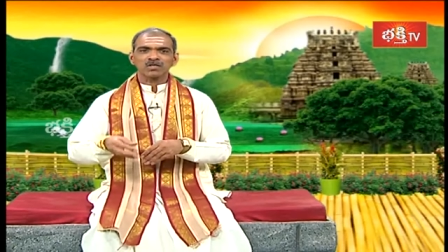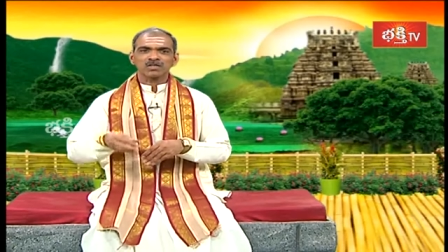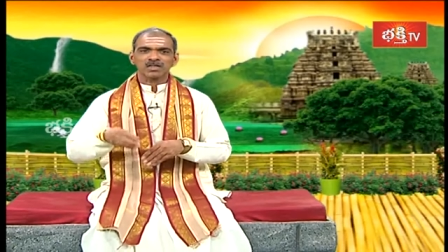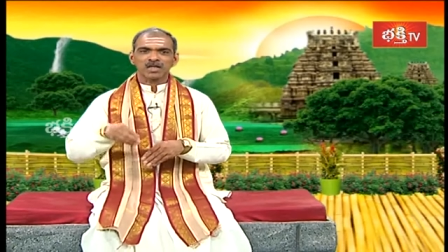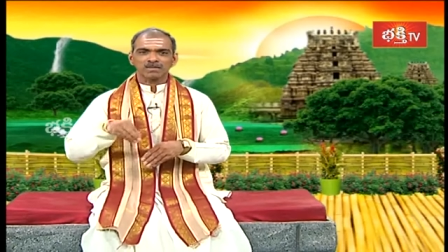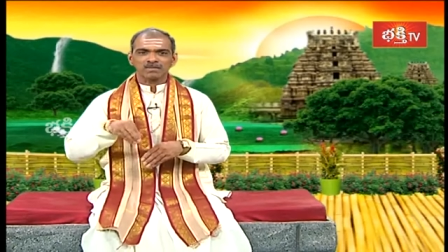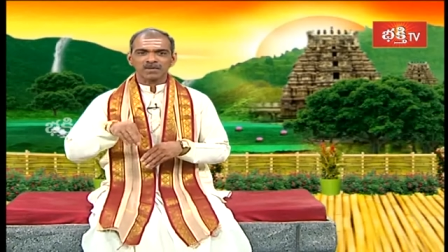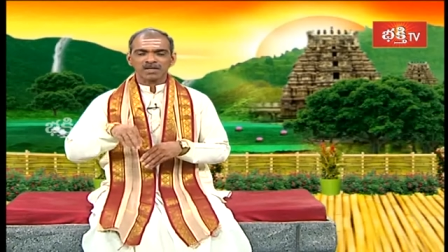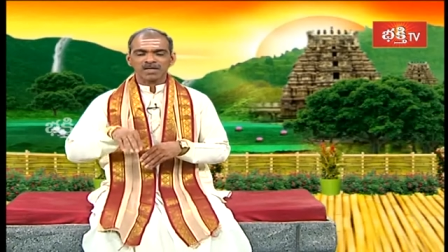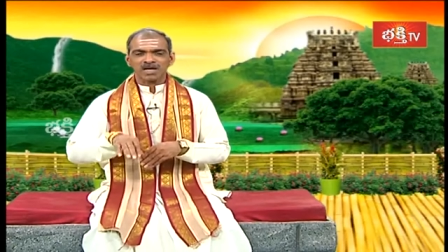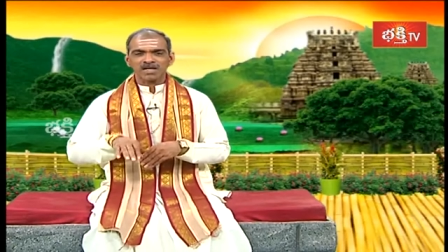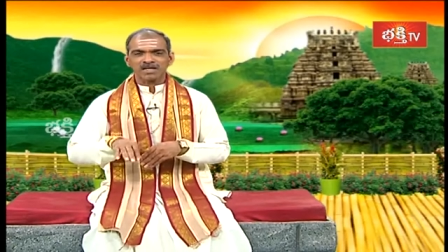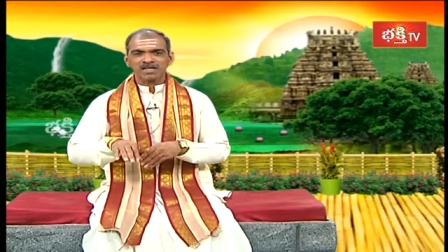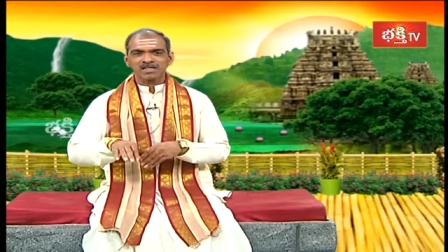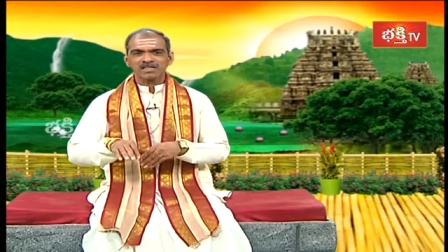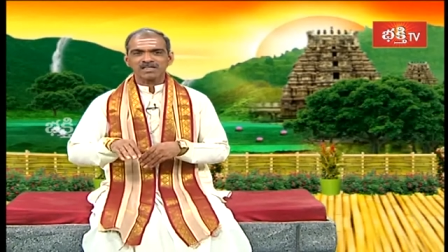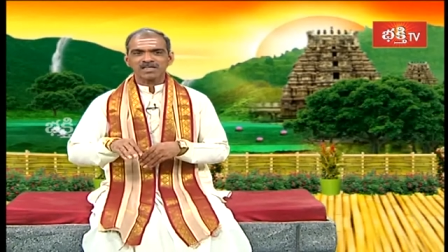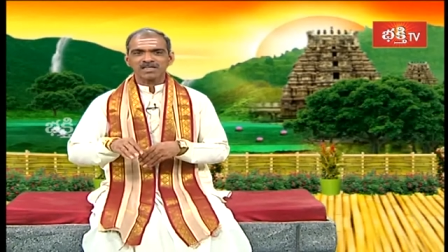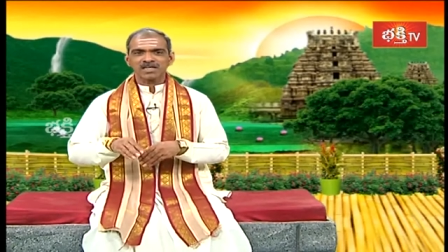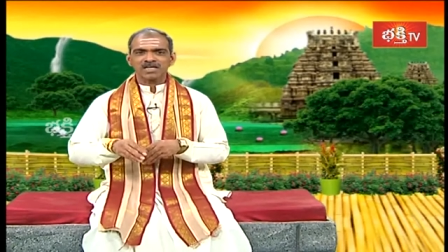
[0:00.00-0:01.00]
ధర్మకార్యం
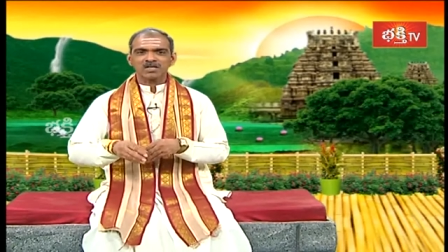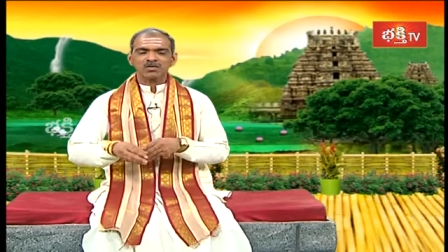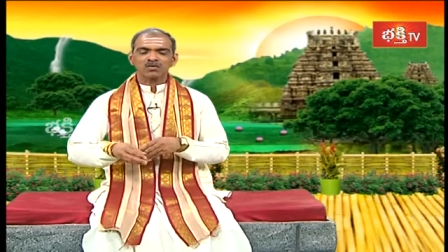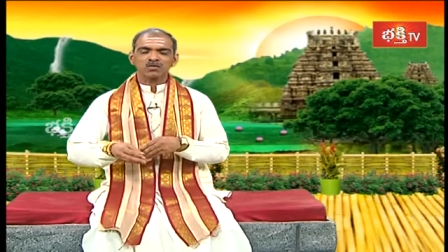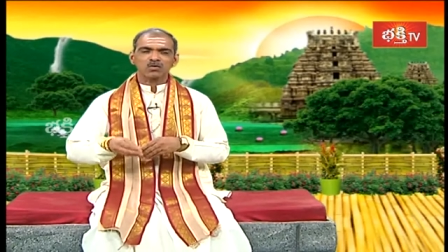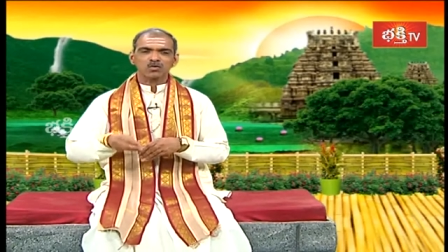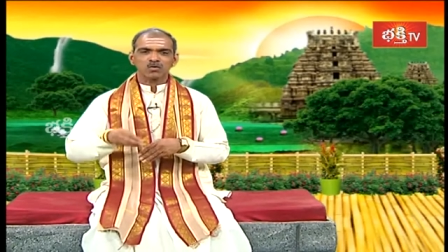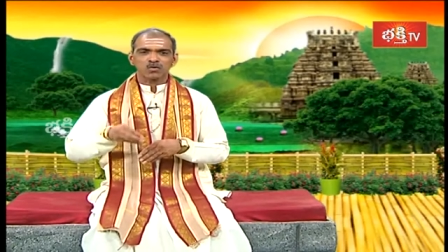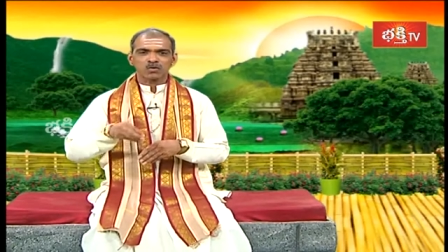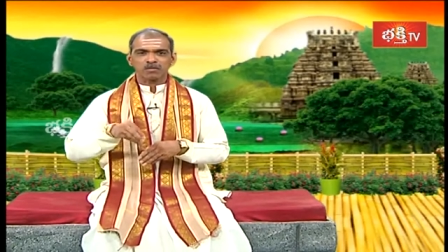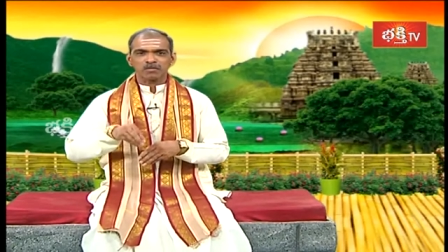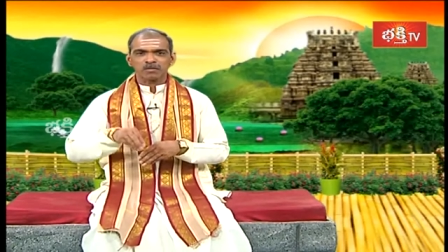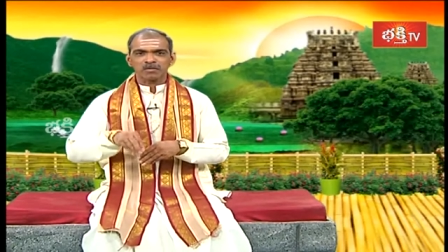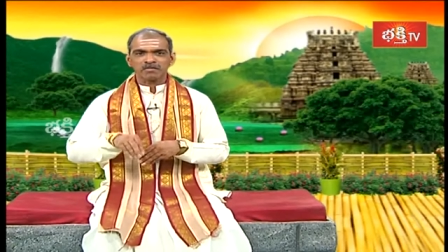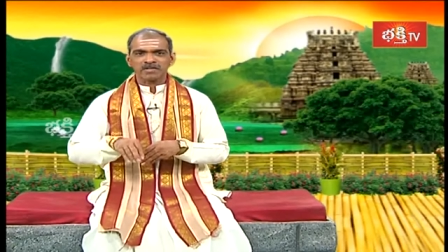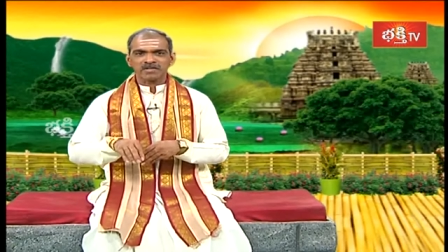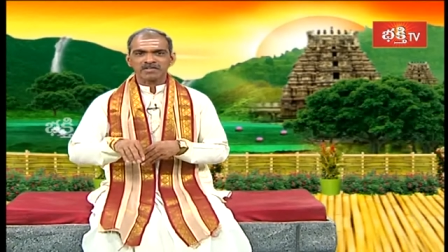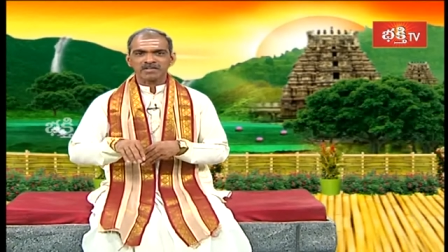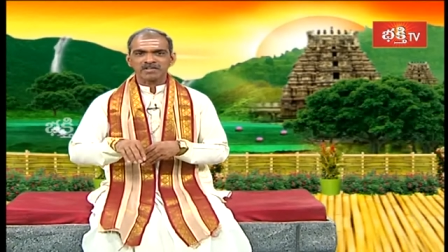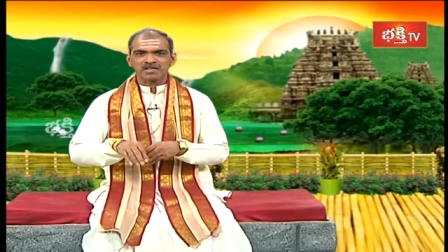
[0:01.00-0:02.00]
చేయాలి ఒక
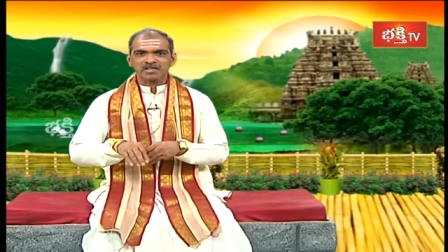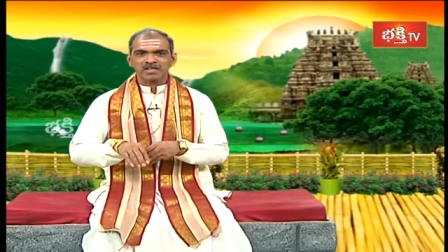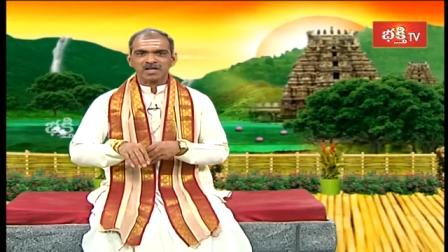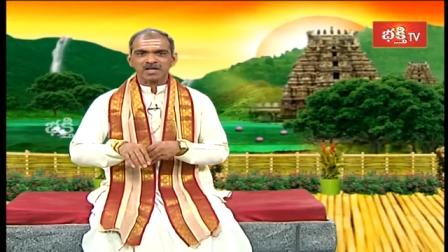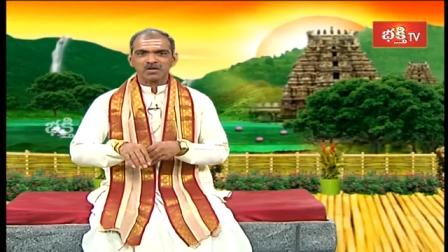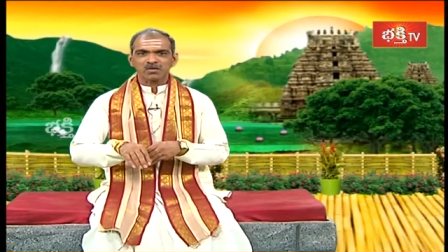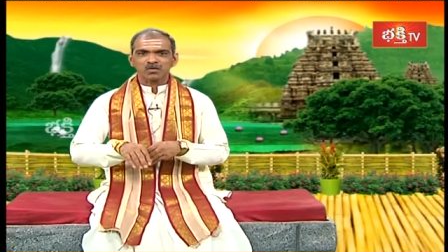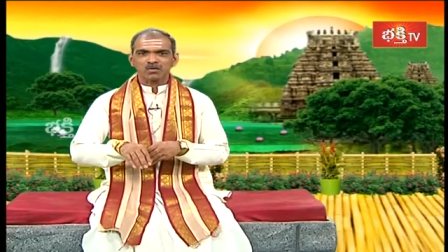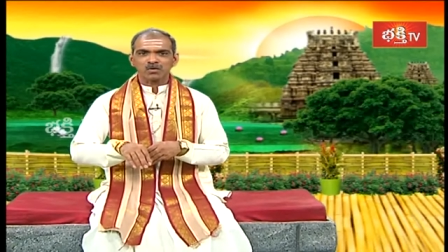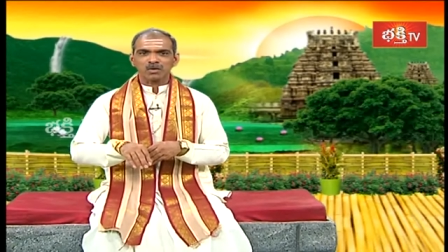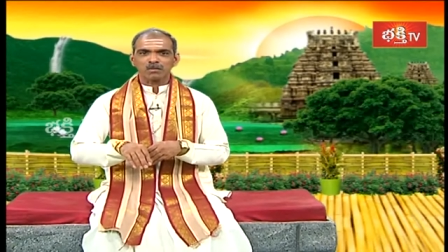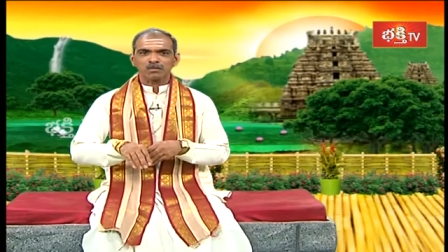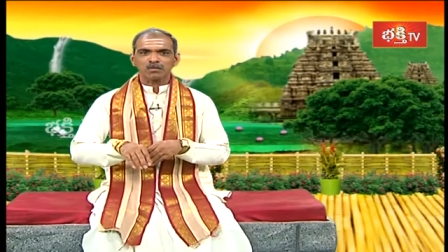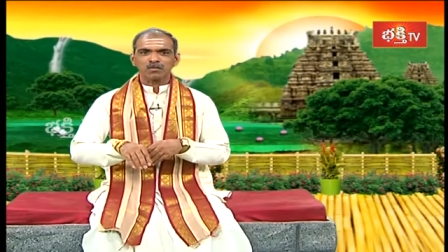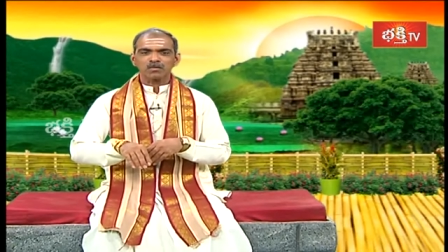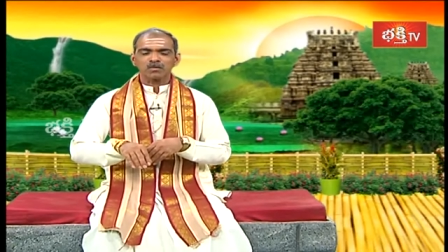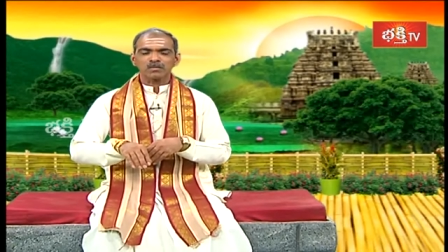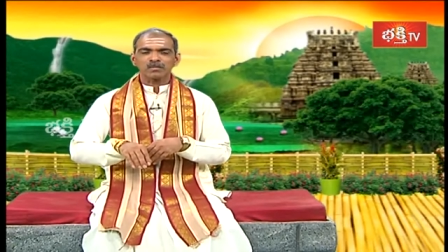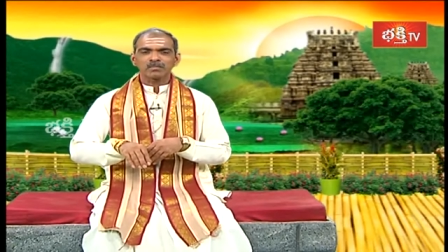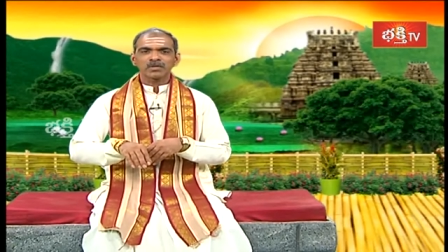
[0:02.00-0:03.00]
గృహప్రవేశం చేయాలనుకున్నప్పుడు
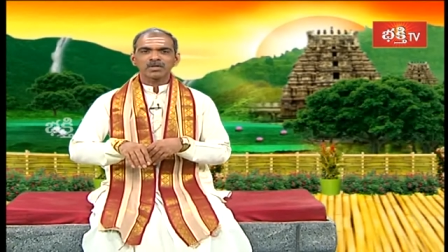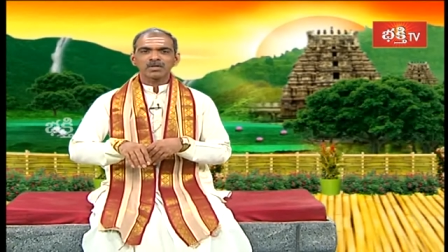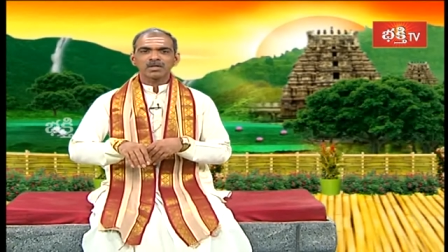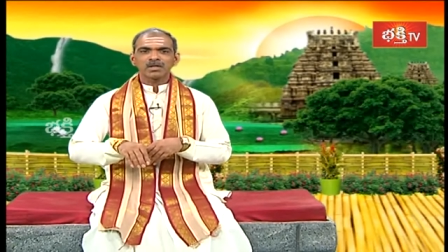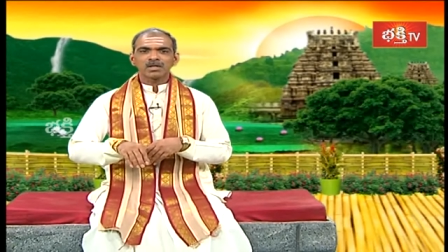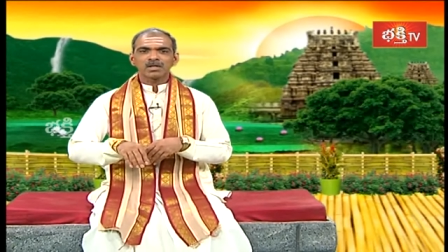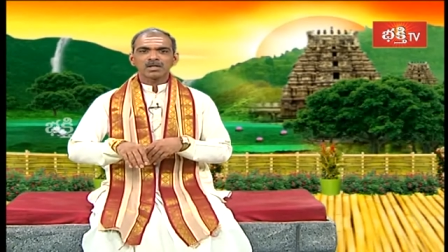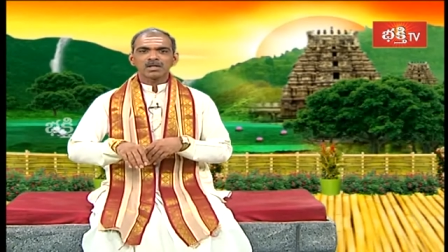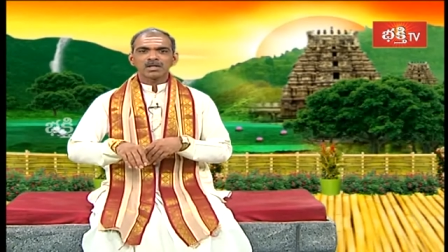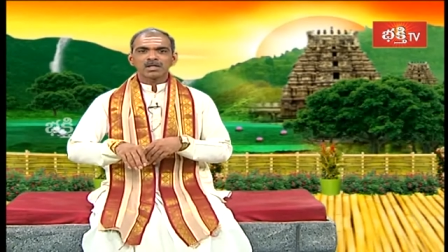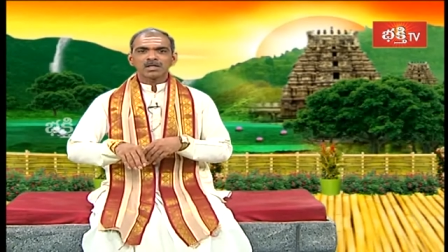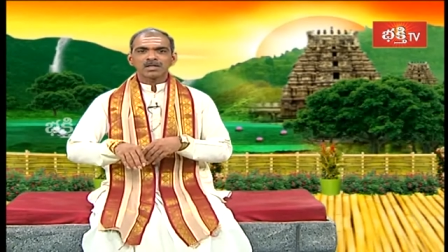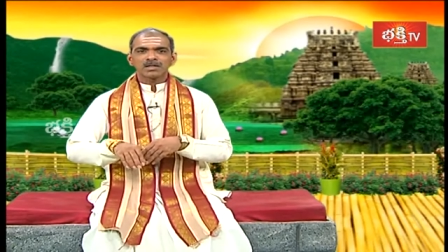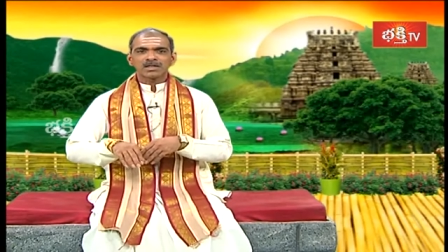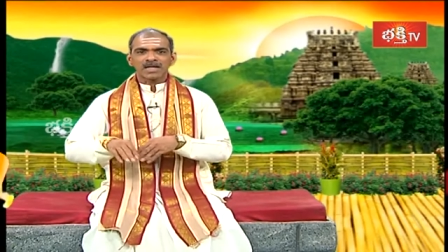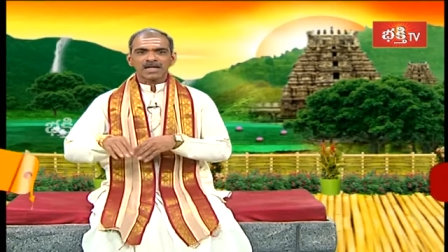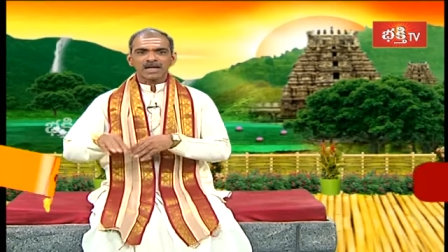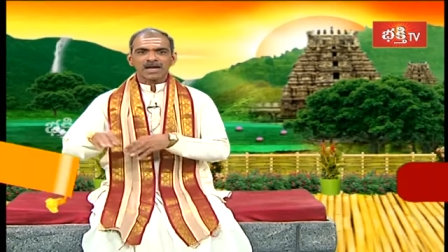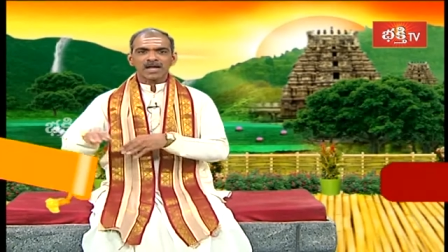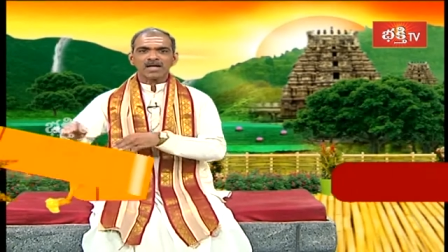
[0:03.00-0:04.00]

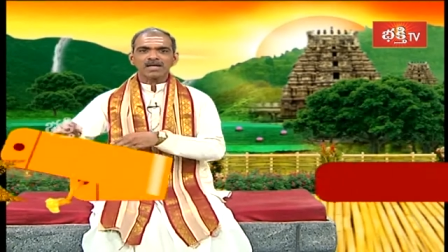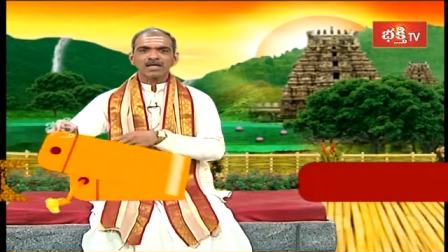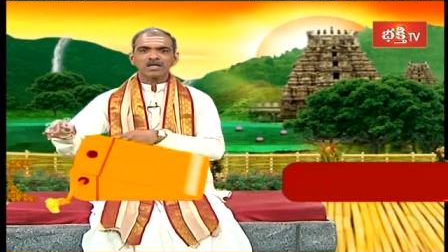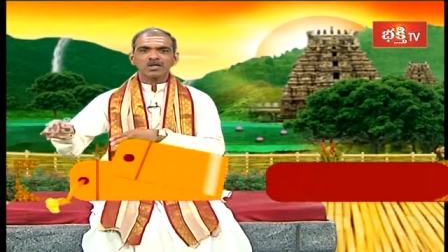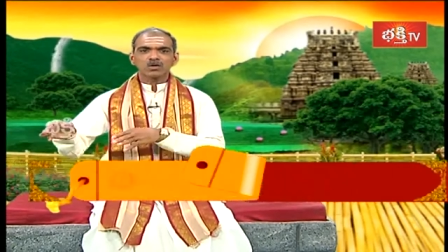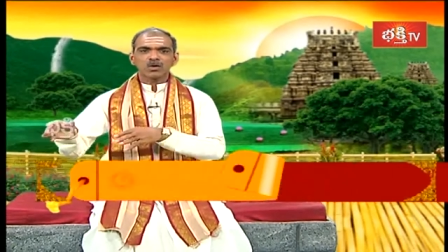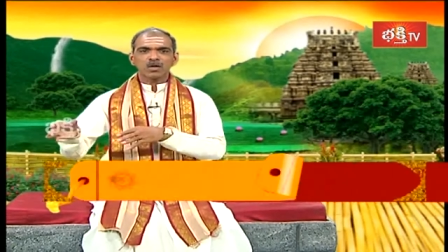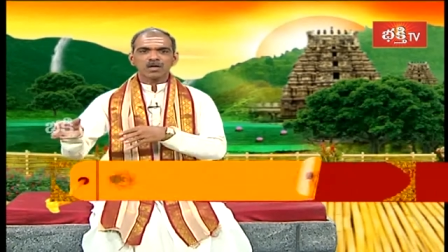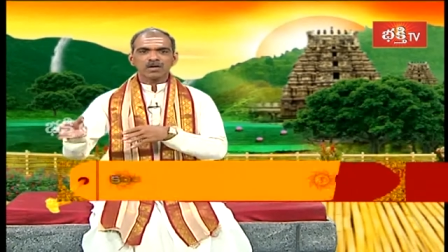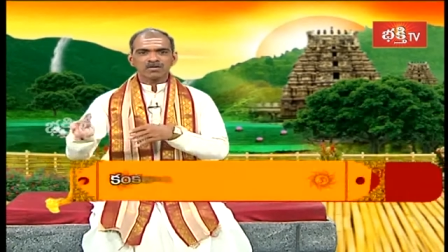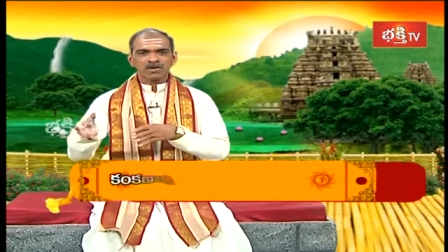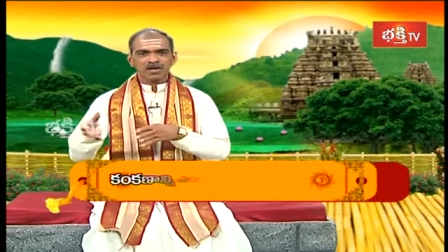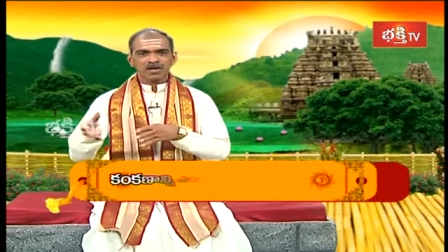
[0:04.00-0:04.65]
తీరా ఆ ఇంట్లో ఎవరైనా